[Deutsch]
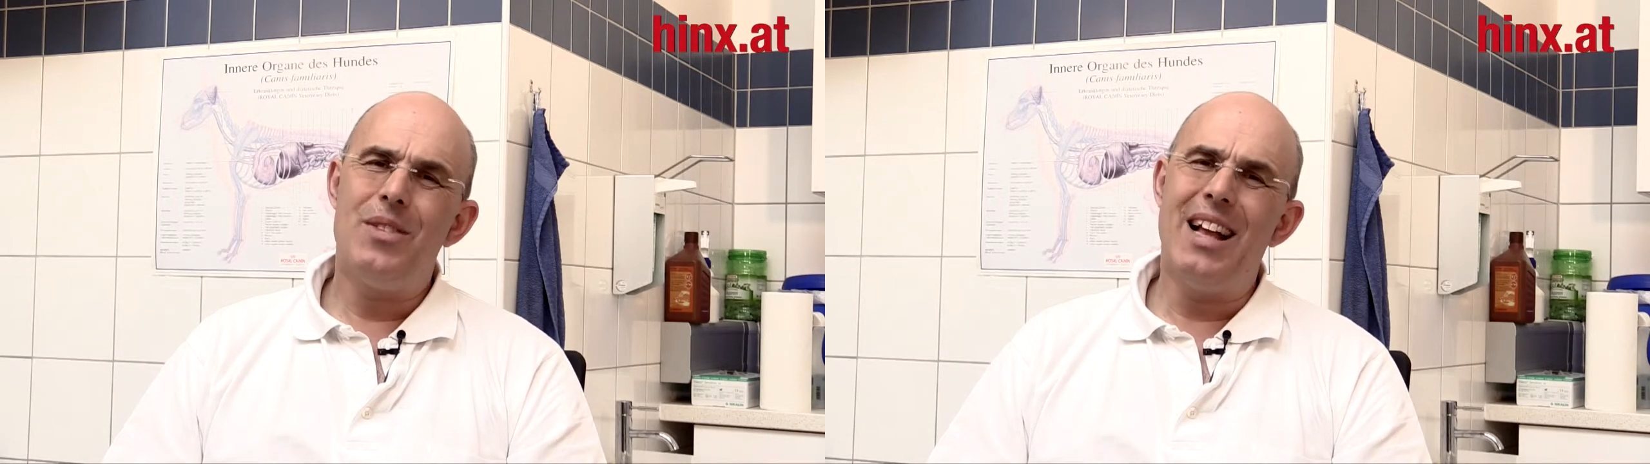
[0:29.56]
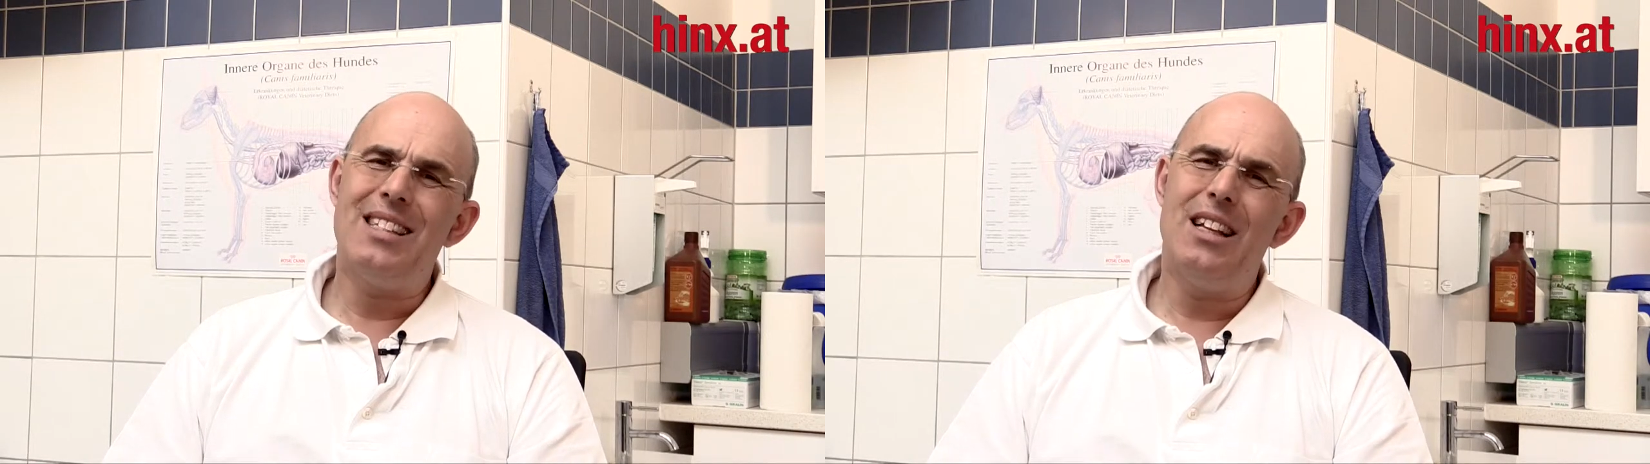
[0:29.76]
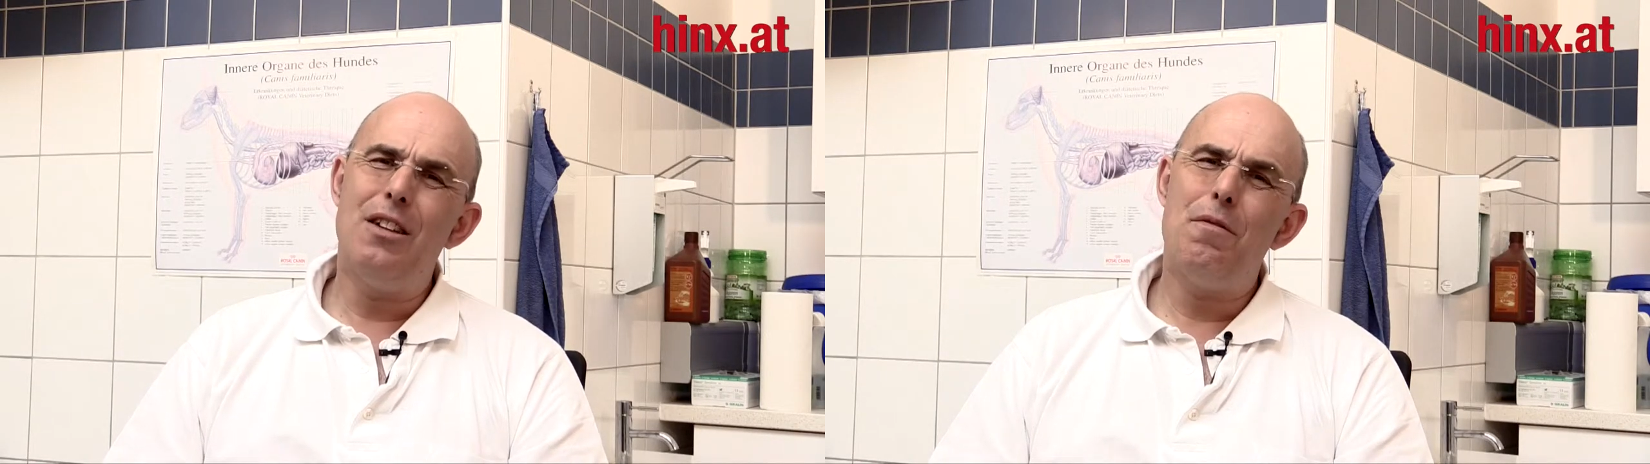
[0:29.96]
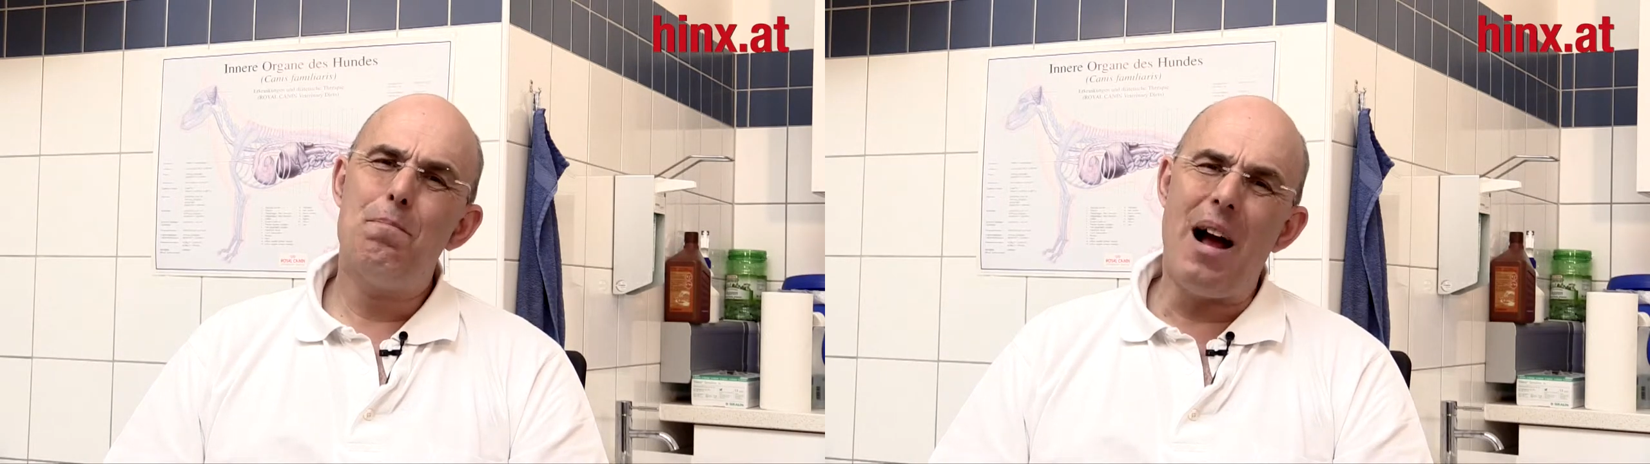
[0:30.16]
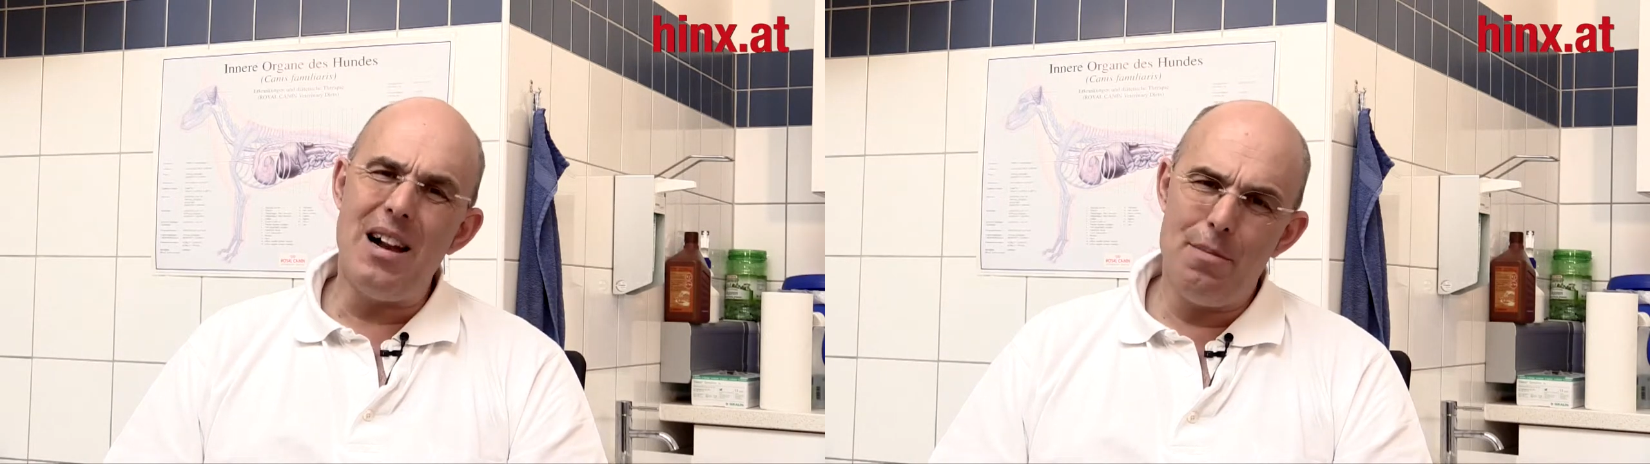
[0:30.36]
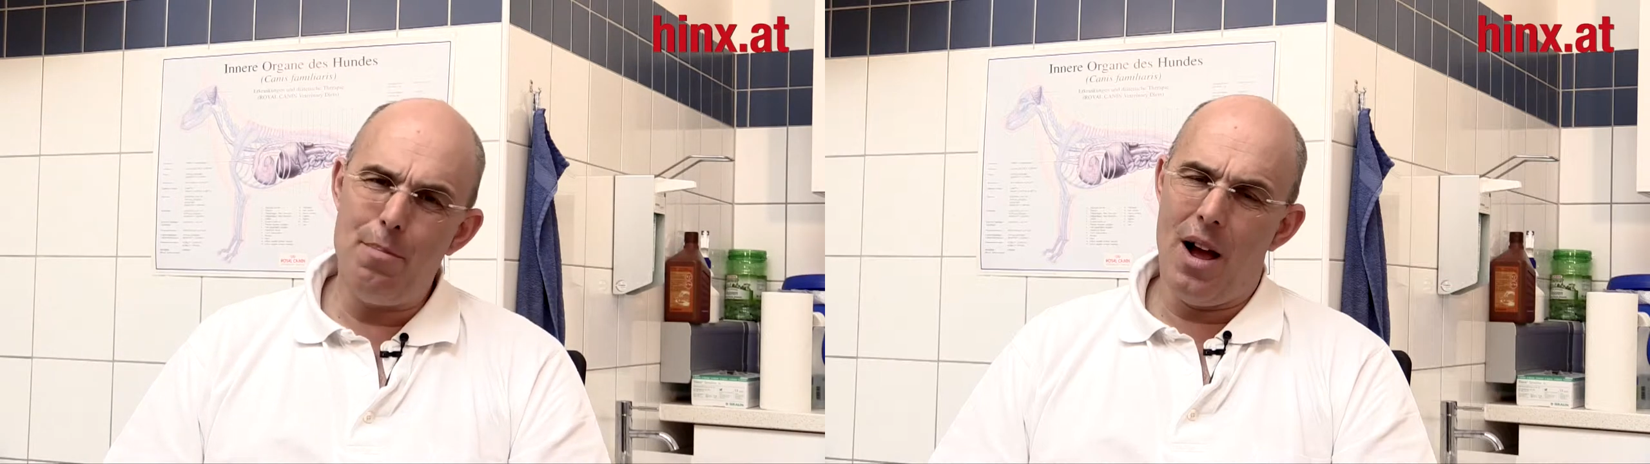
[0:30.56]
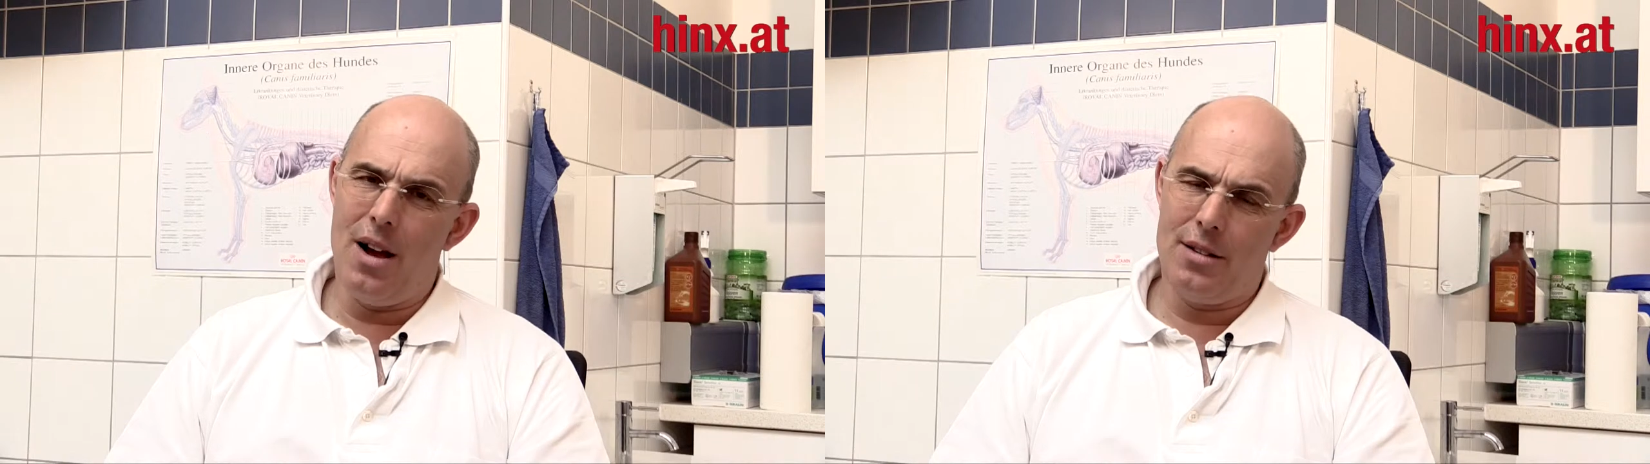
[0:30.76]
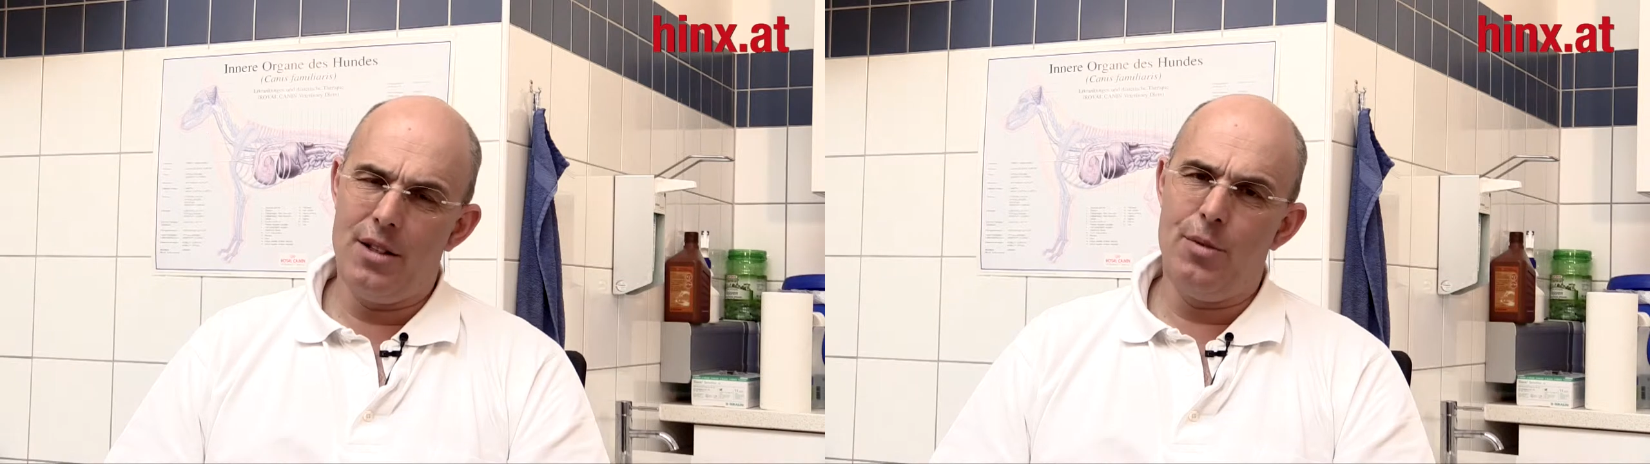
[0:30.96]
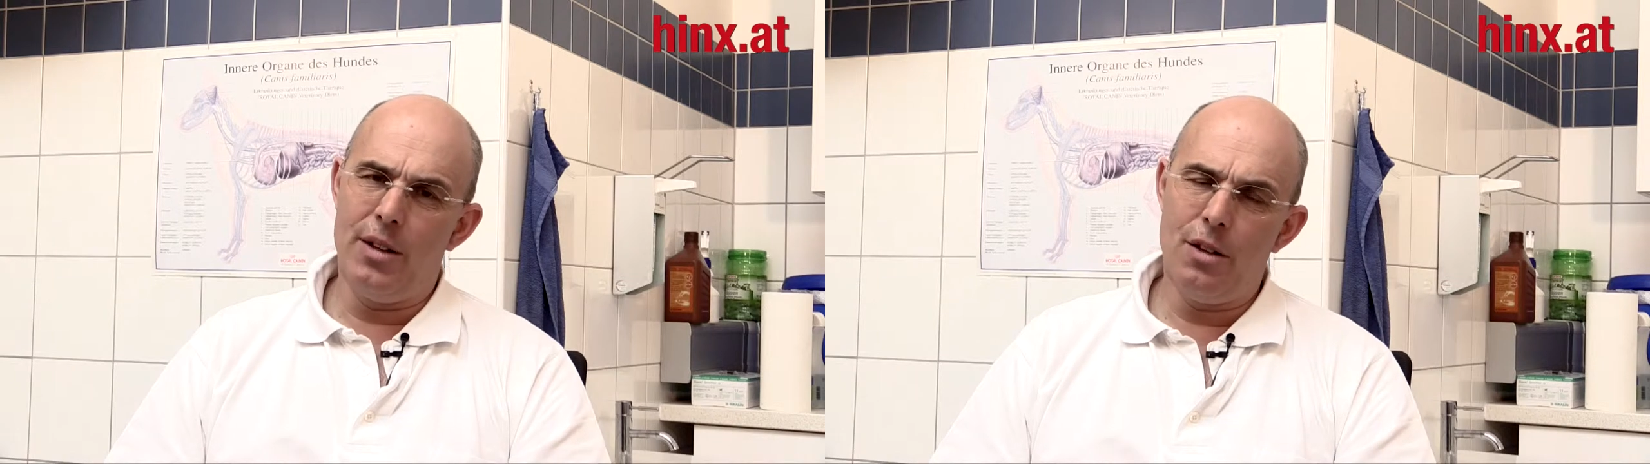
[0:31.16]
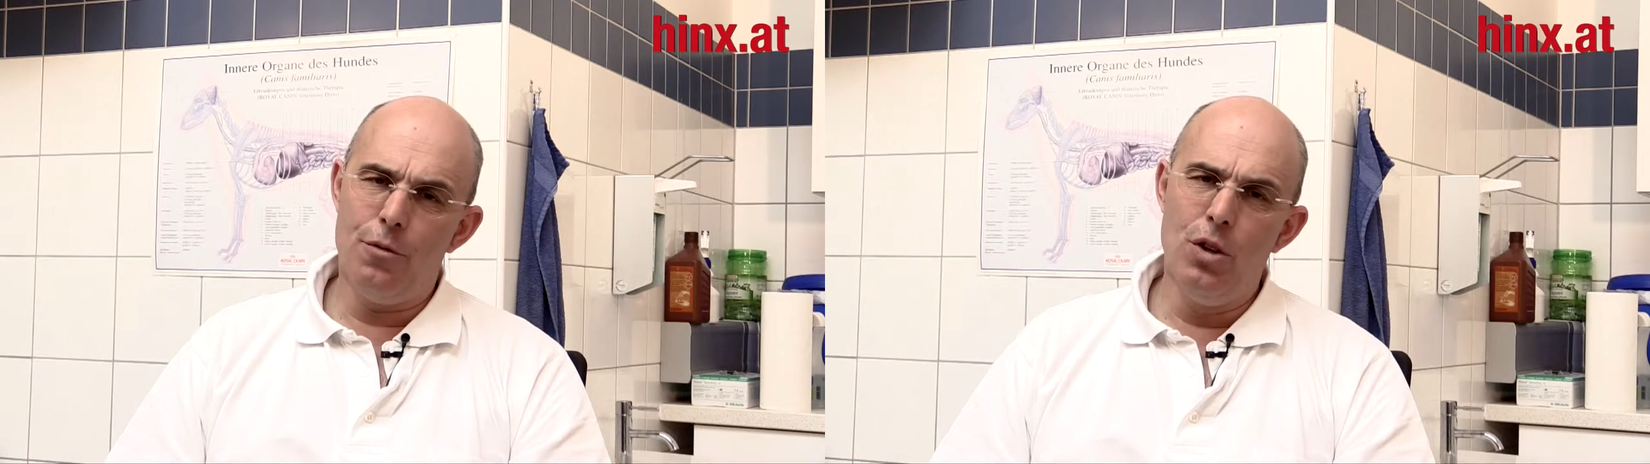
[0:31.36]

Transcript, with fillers: der ist relativ bald beachtenswerter.